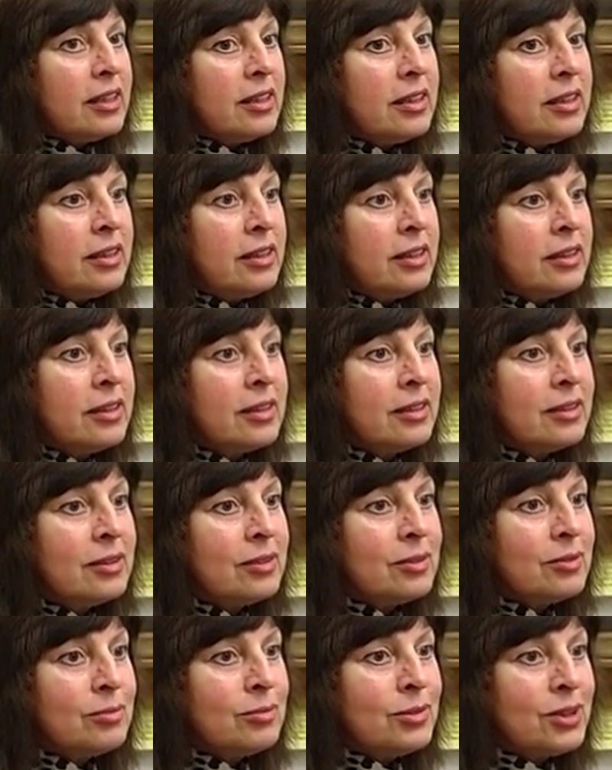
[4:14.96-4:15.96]
И
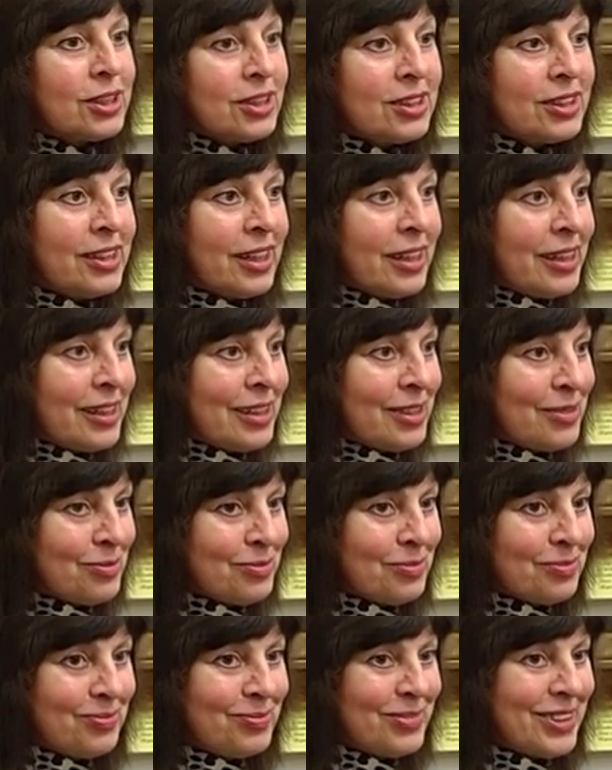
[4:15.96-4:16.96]
мы раздали
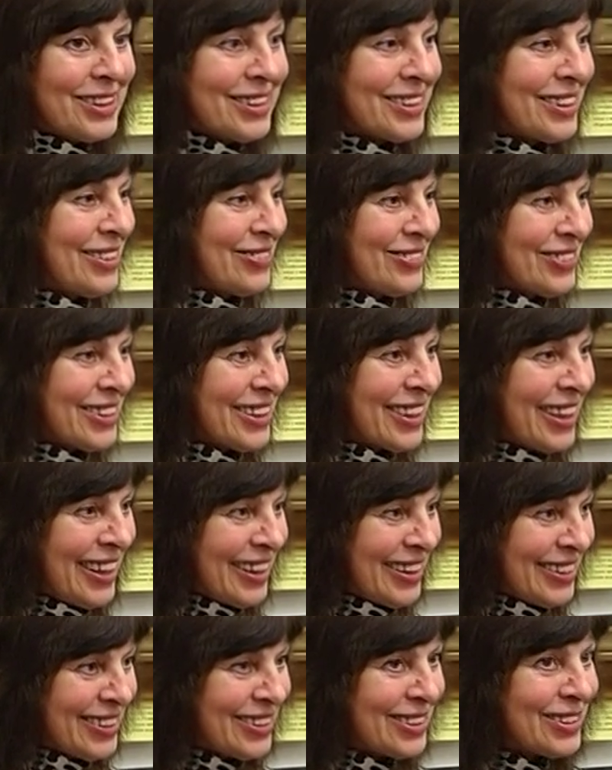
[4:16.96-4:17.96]
им детские
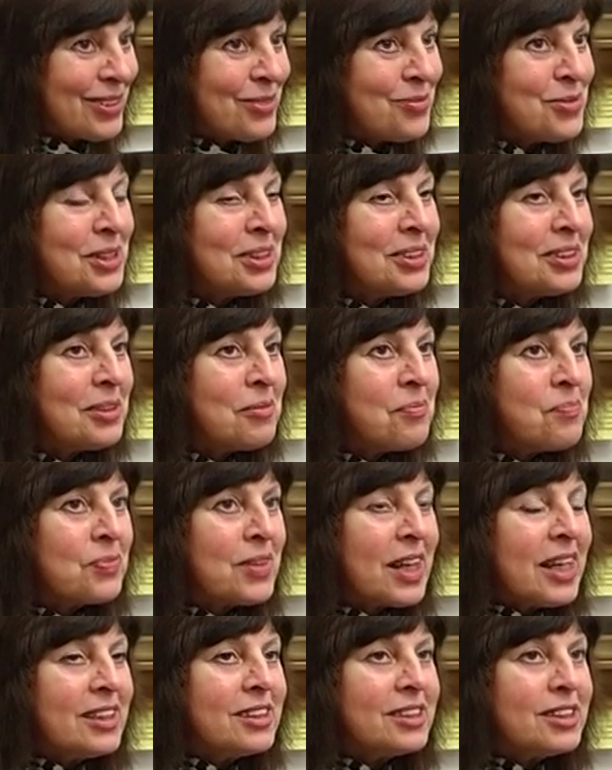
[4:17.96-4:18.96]
музыкальные инструменты
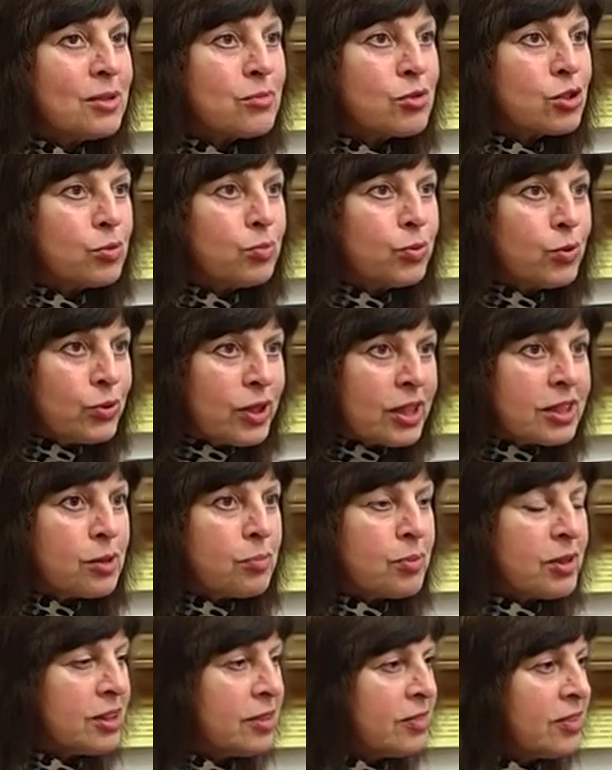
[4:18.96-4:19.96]
с тем, чтобы у нас
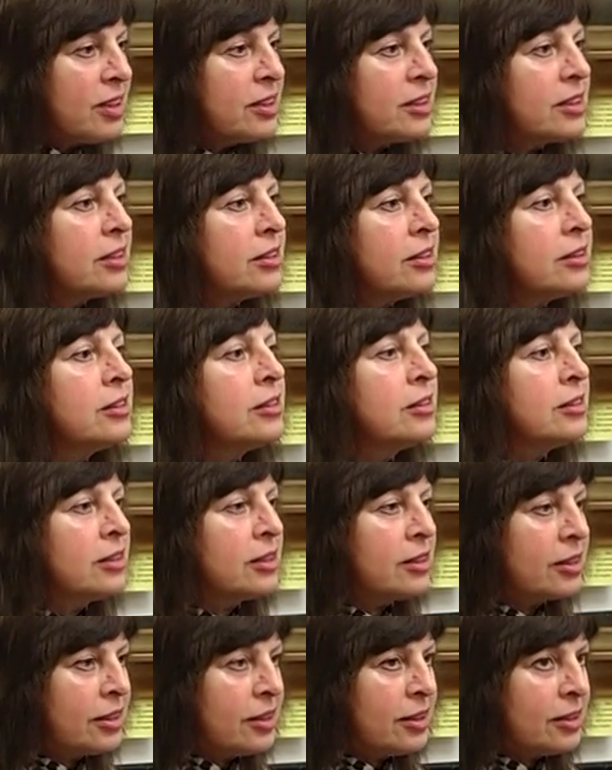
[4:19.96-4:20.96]
образовался единый
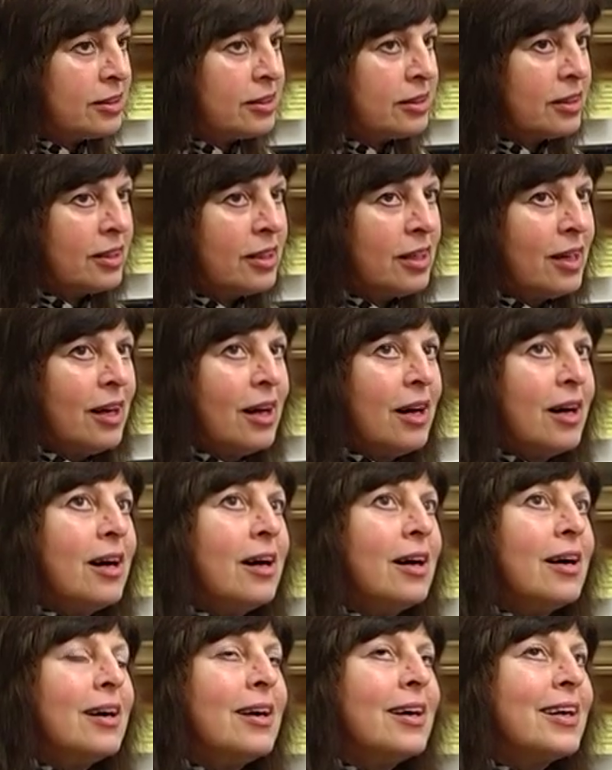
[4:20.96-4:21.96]
оркестр.
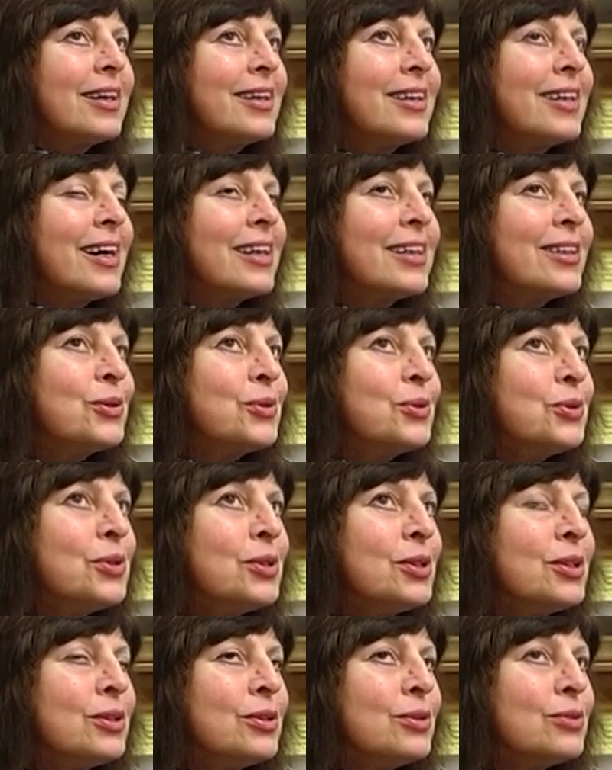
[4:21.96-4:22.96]

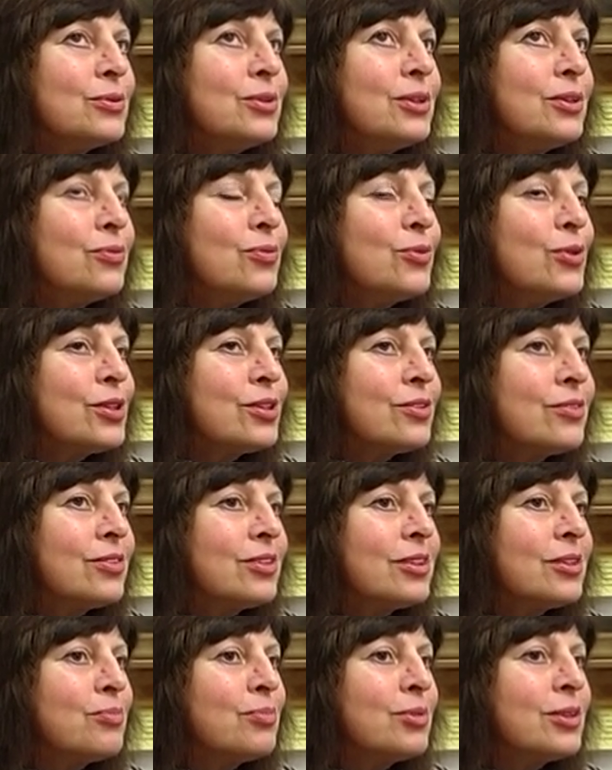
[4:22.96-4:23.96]
Какое
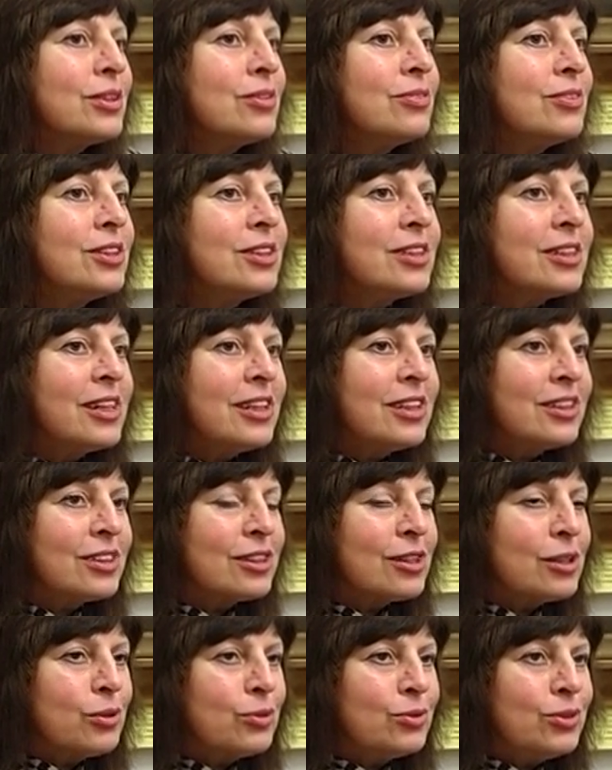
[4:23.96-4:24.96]
удовольствие было видеть
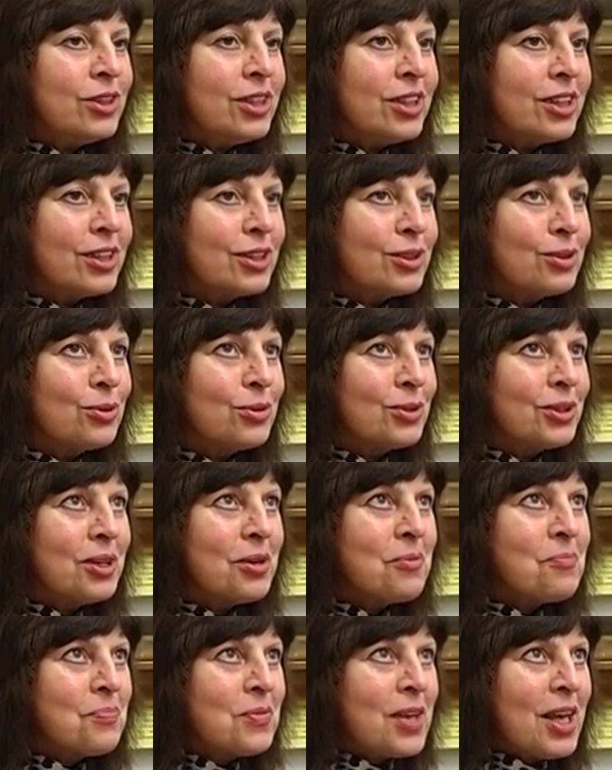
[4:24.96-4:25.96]
лица людей,
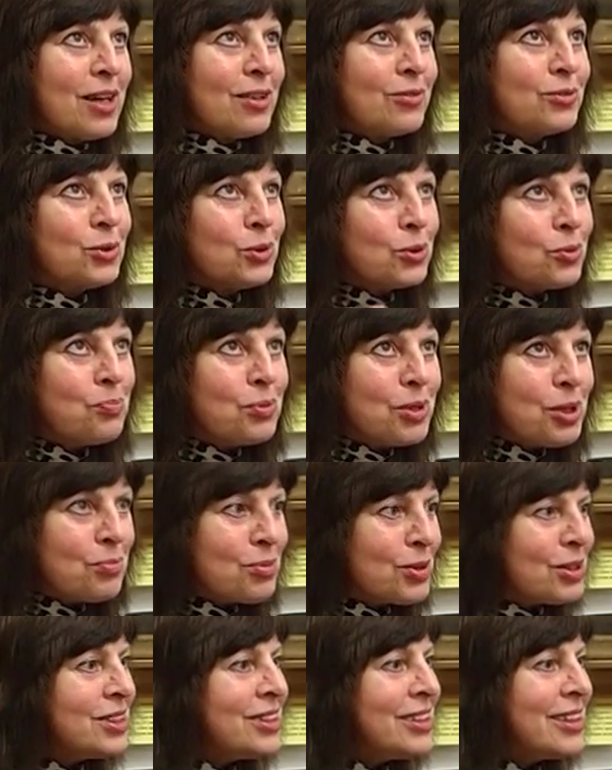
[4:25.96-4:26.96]
которые вдруг
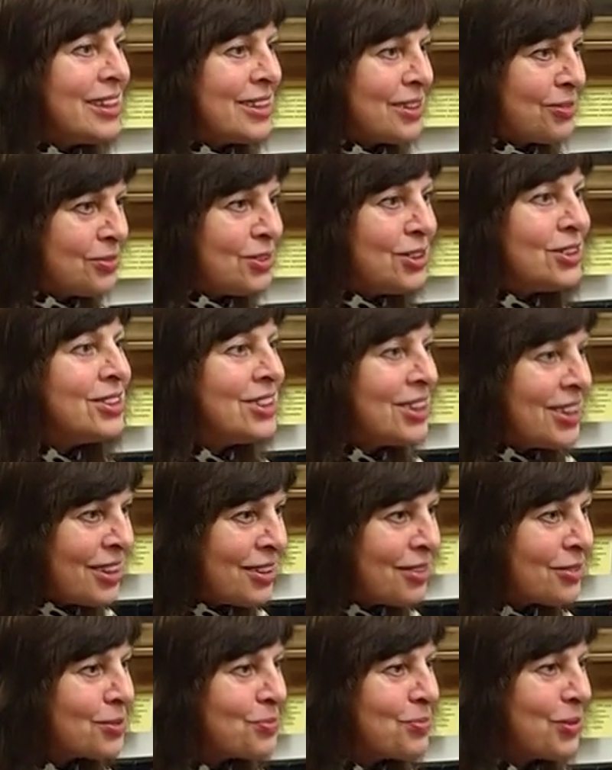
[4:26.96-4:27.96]
преобразились в
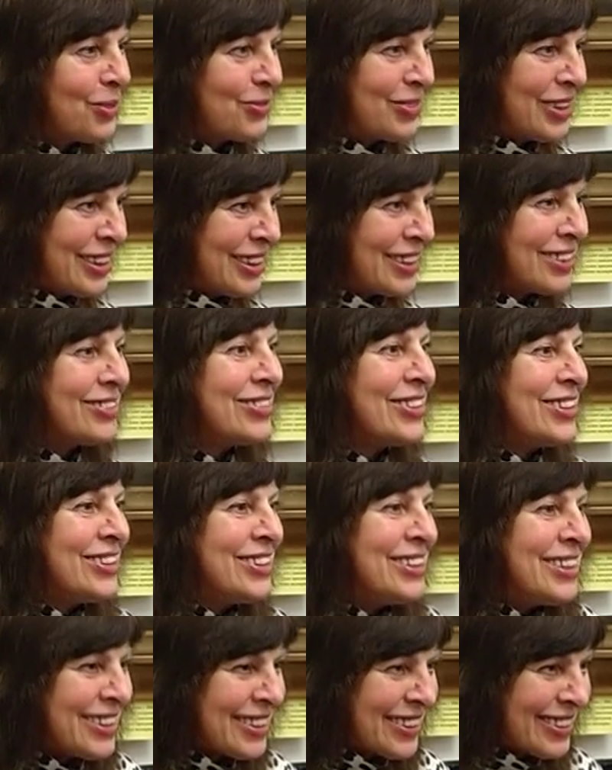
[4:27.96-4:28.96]
детей, вспомнили свое
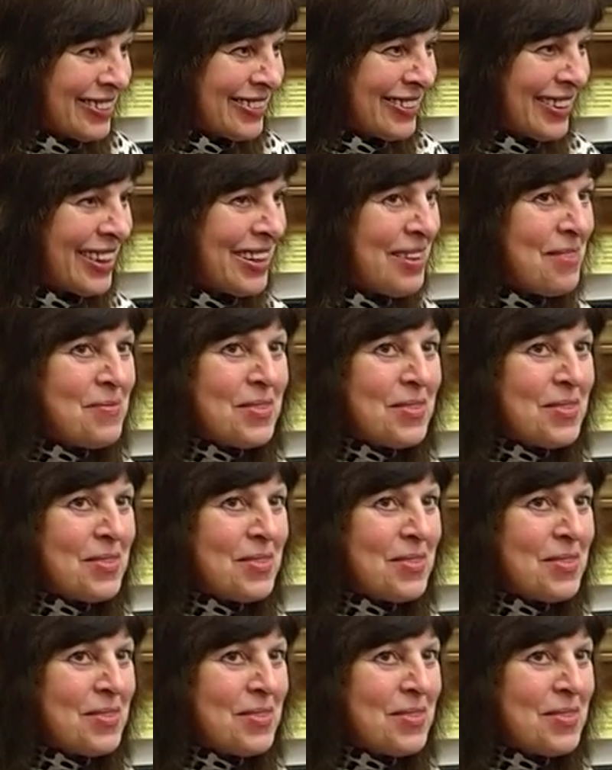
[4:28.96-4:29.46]
детство,